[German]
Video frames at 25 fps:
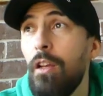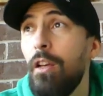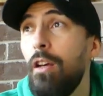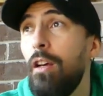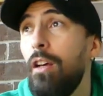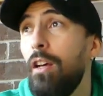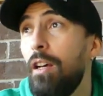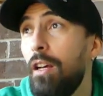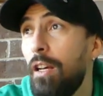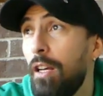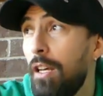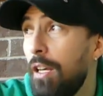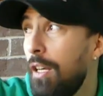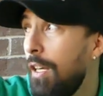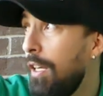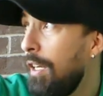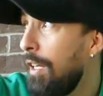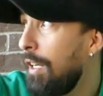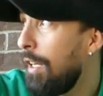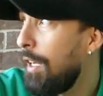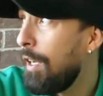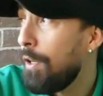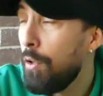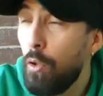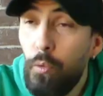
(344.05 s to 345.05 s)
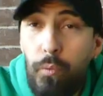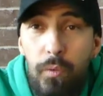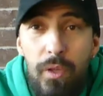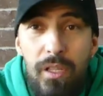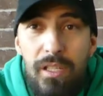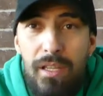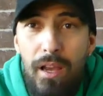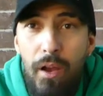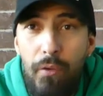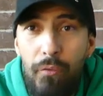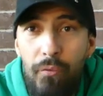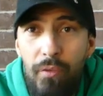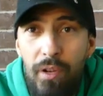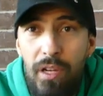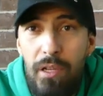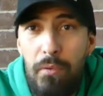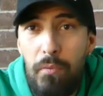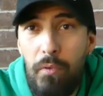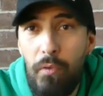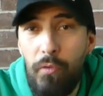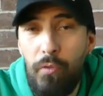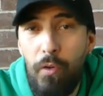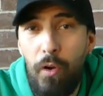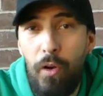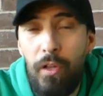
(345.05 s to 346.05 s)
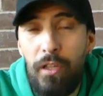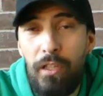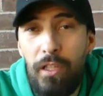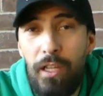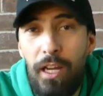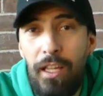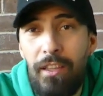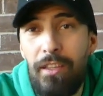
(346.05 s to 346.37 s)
äh, Ludwigshafen, liebe Freunde,